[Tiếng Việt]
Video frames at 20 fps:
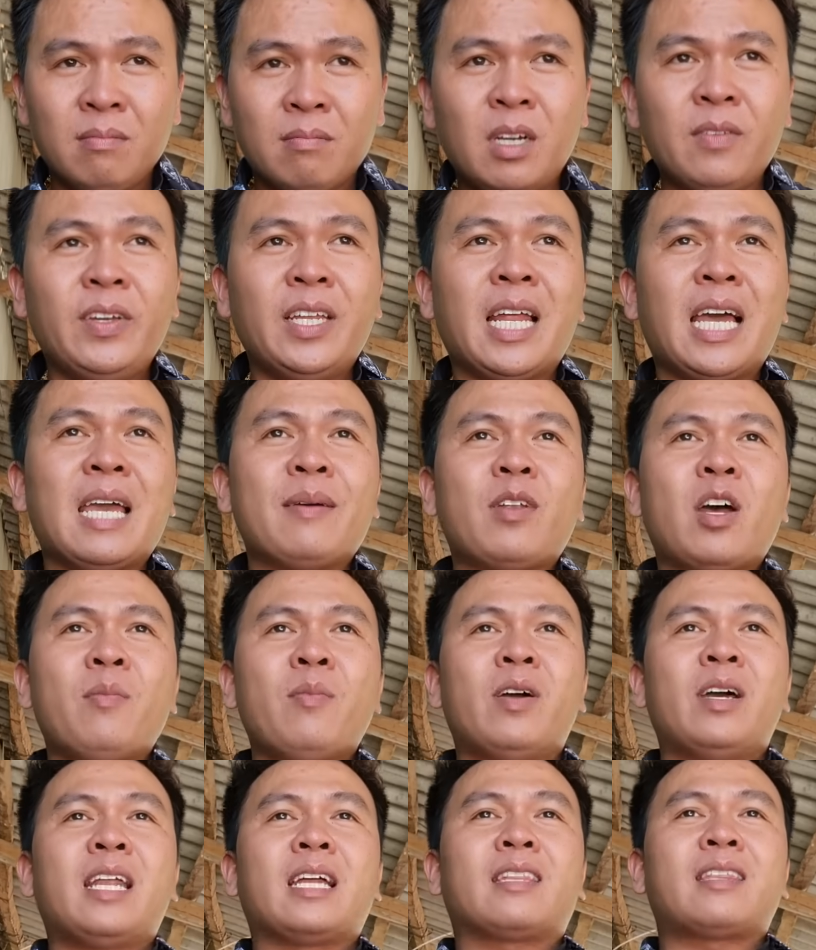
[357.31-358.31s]
bởi vì là em nói
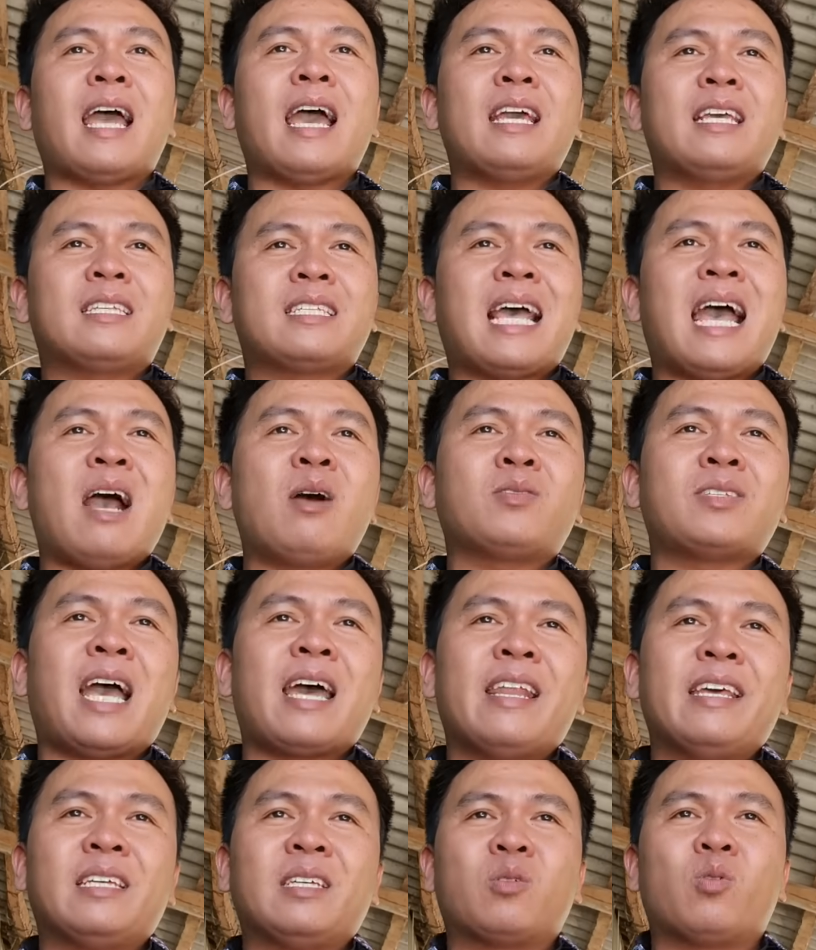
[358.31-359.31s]
mọi người là tại sao
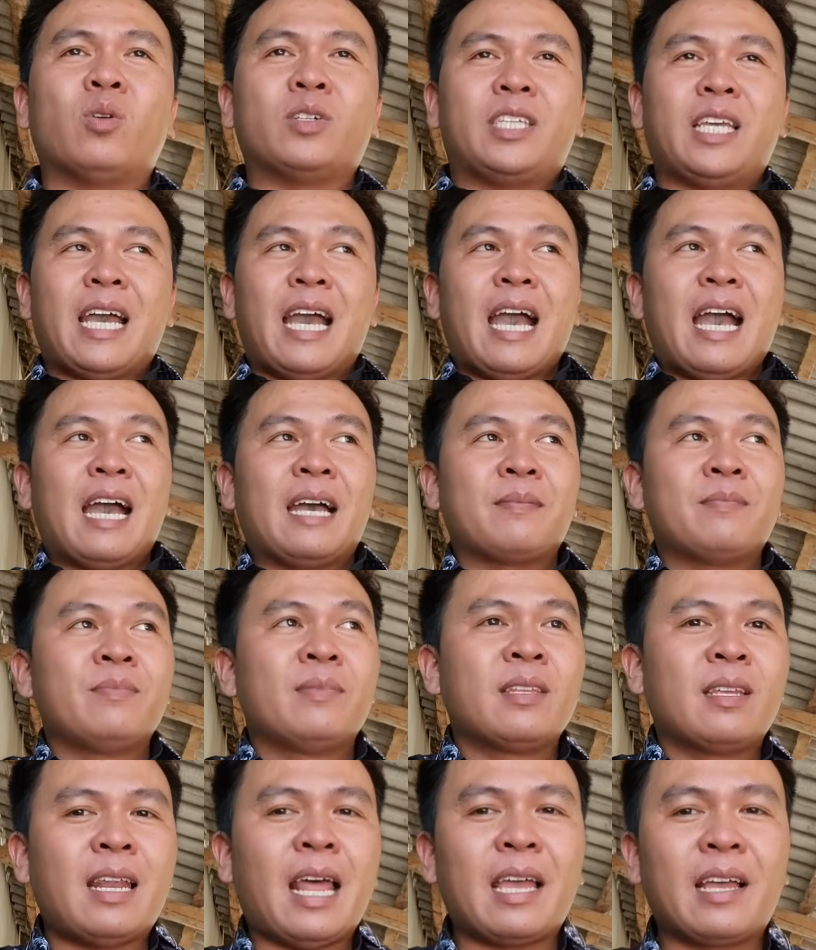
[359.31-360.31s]
gia đình của chị Hà
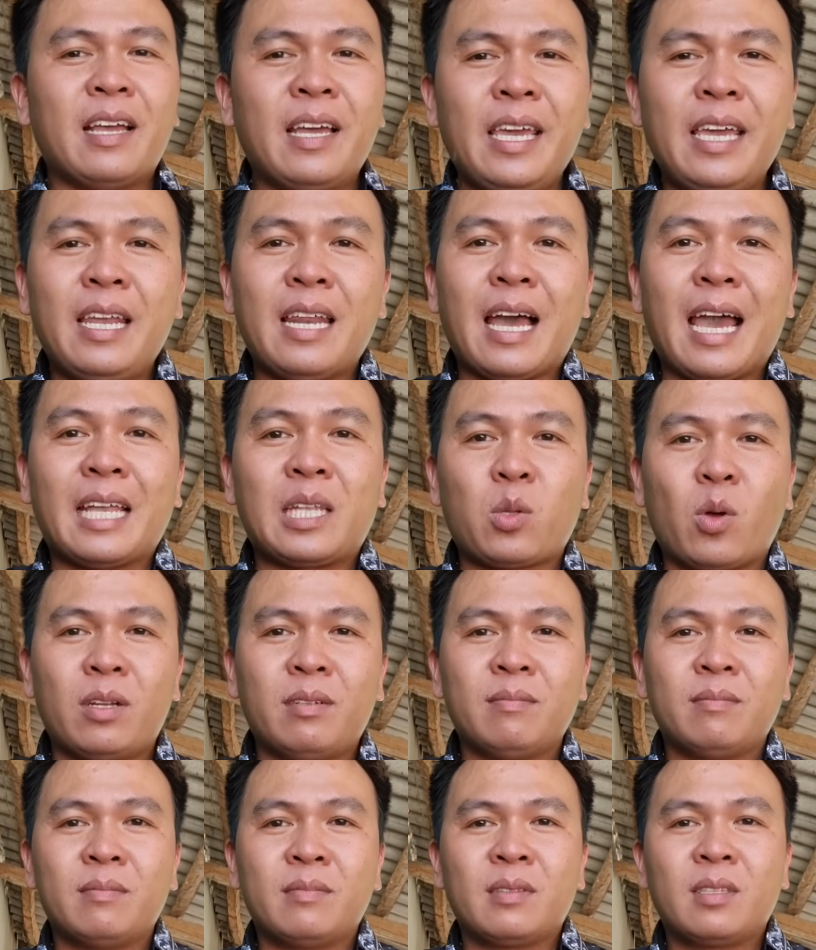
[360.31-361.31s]
lại nghi là anh
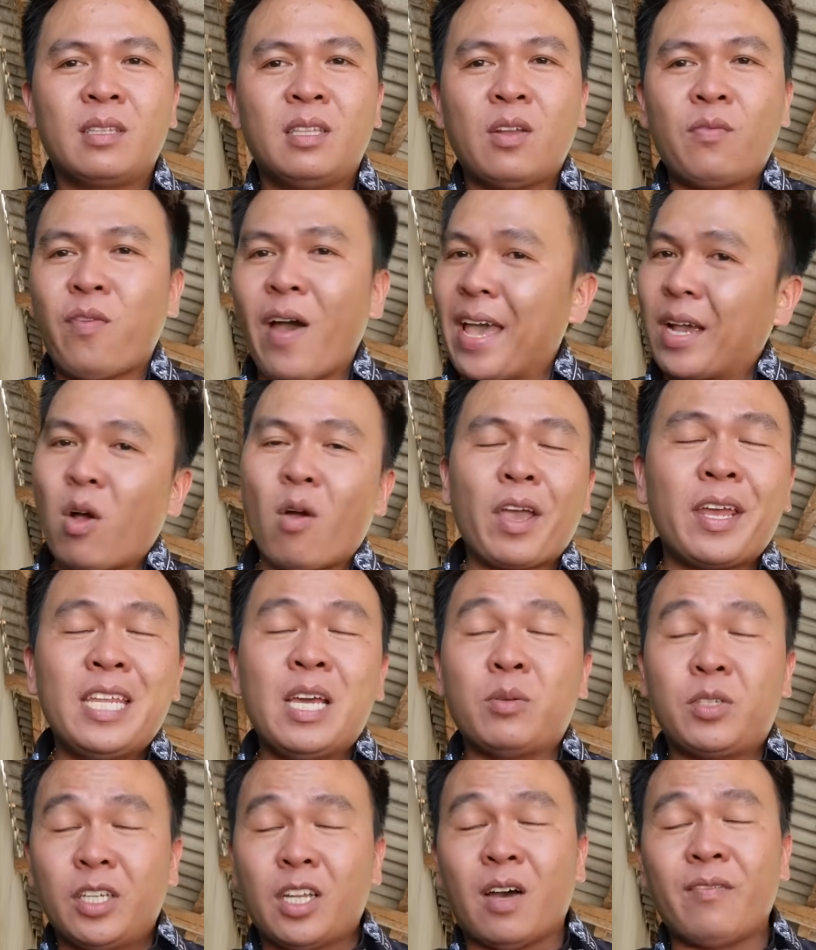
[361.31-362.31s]
Tuấn nó phải cái
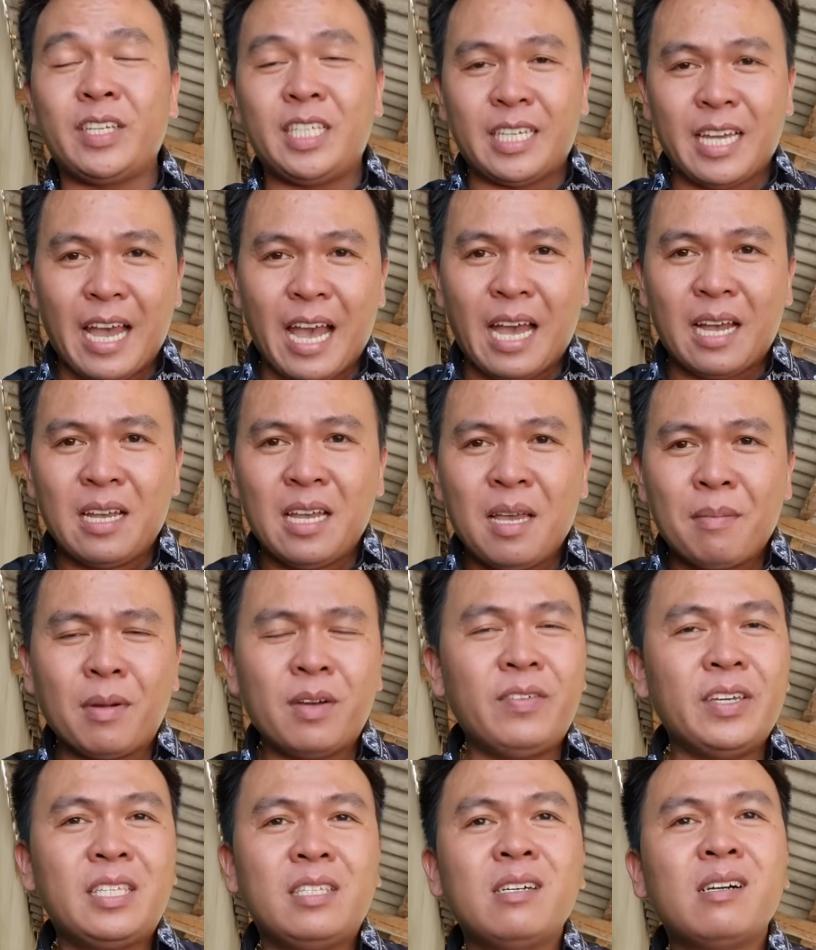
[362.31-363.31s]
điều gì đó với chị Hà
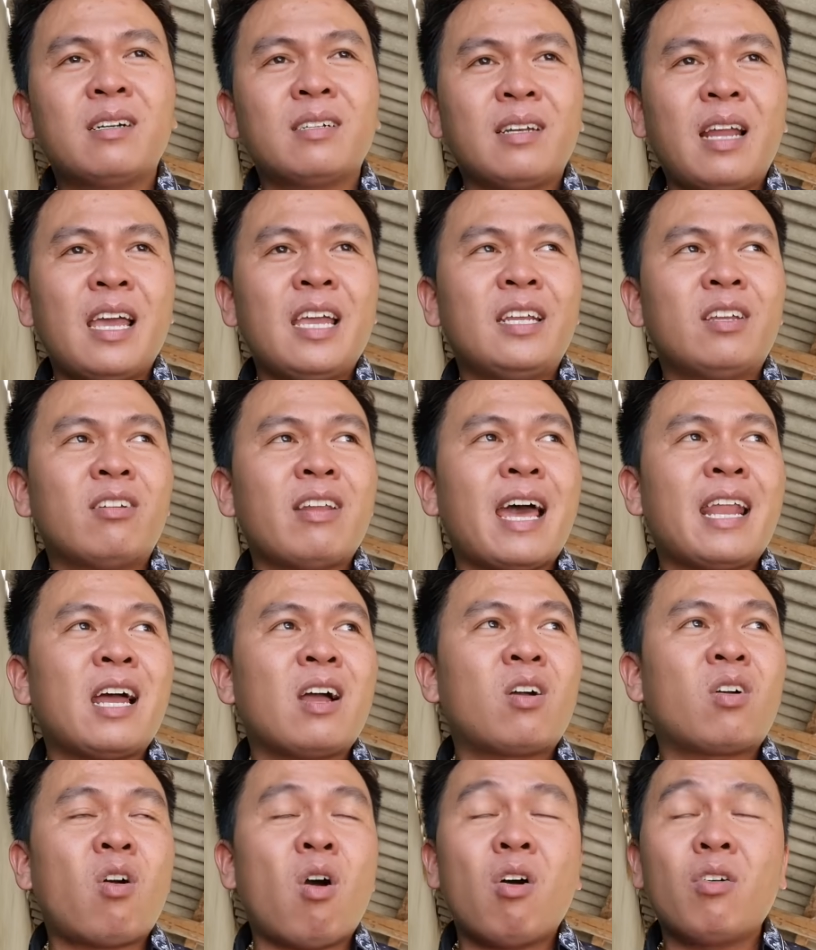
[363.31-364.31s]
bởi vì trước đây nó đã,
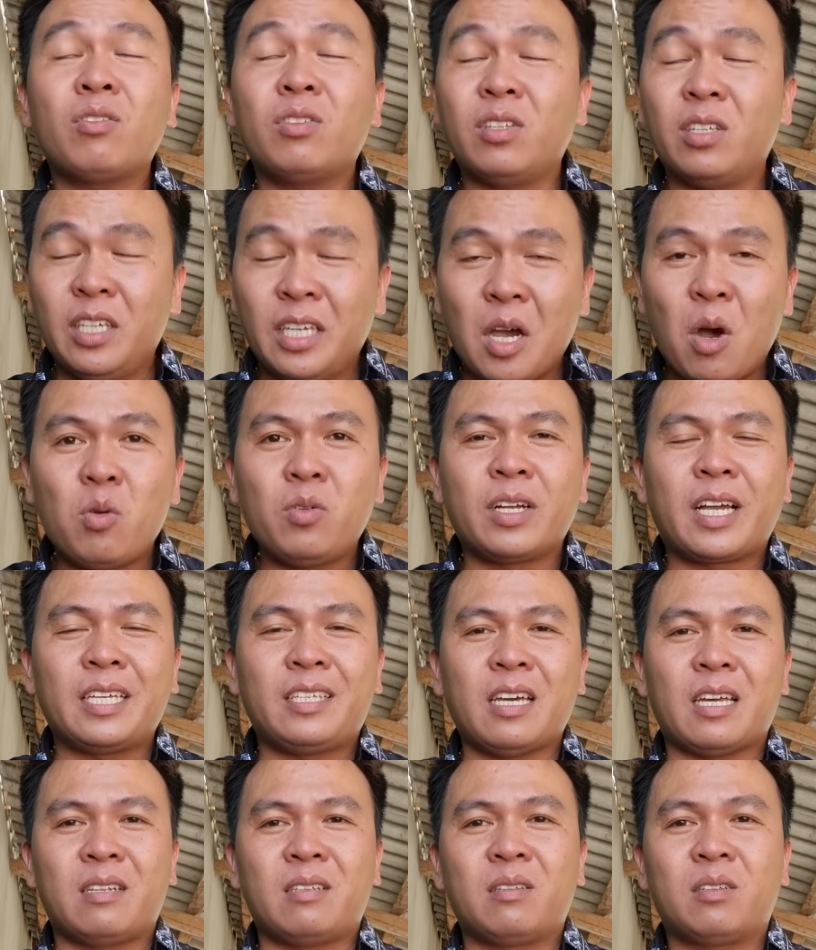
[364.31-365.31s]
đã có nhiều những
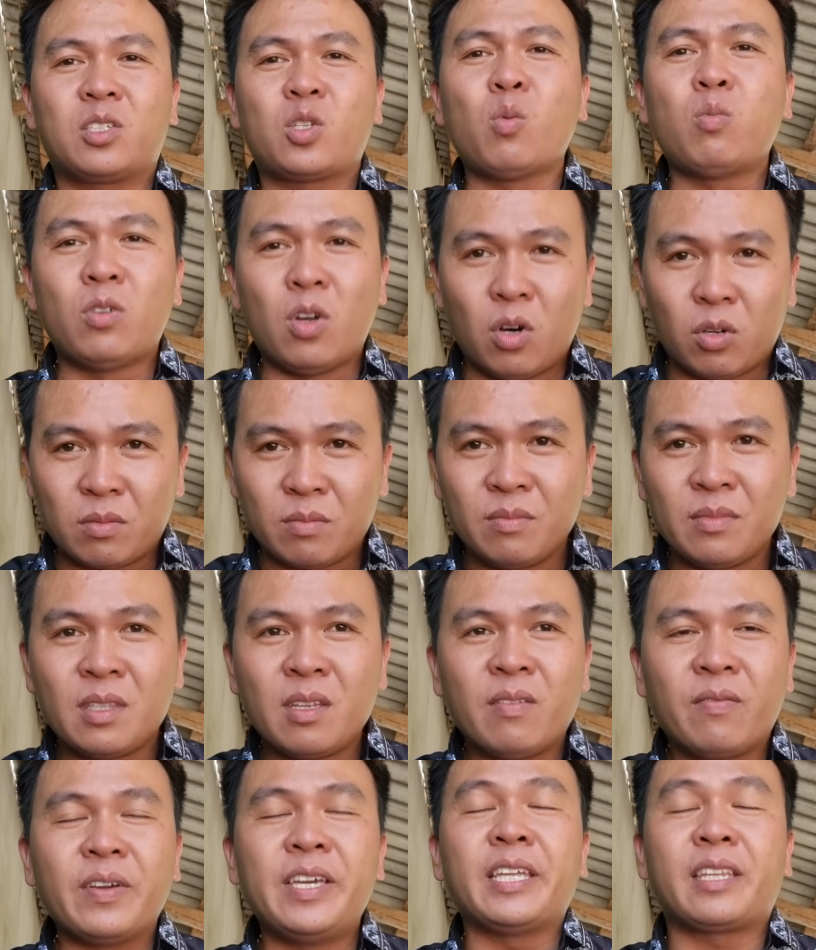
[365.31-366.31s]
cái trận xung đột
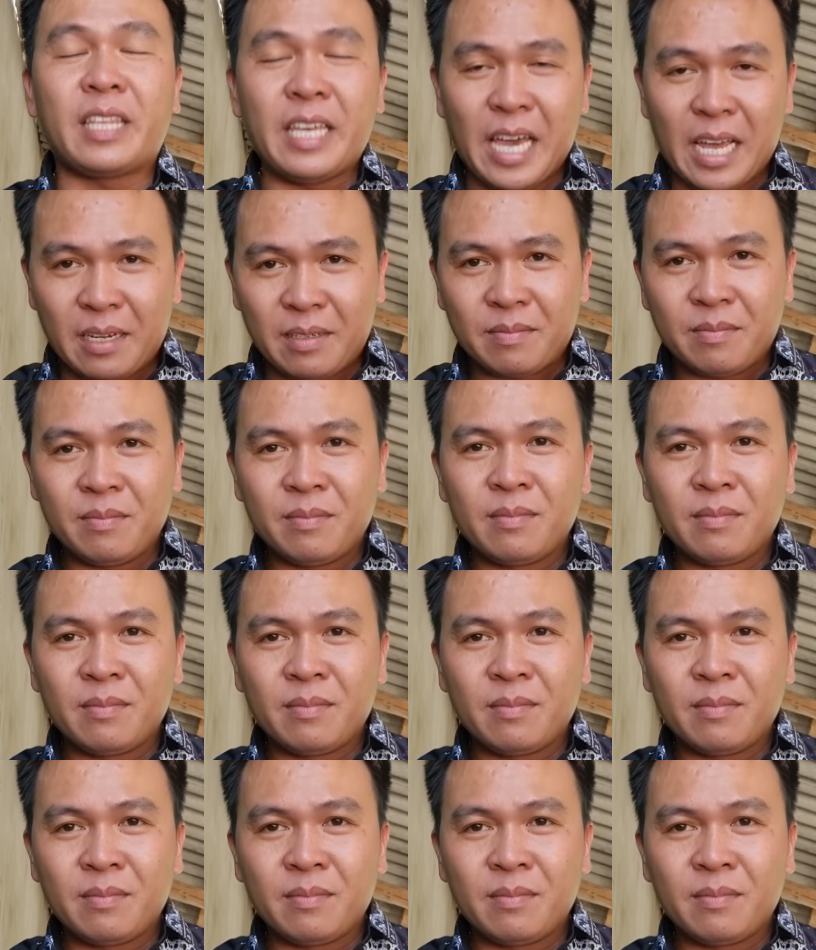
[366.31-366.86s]
vì tiền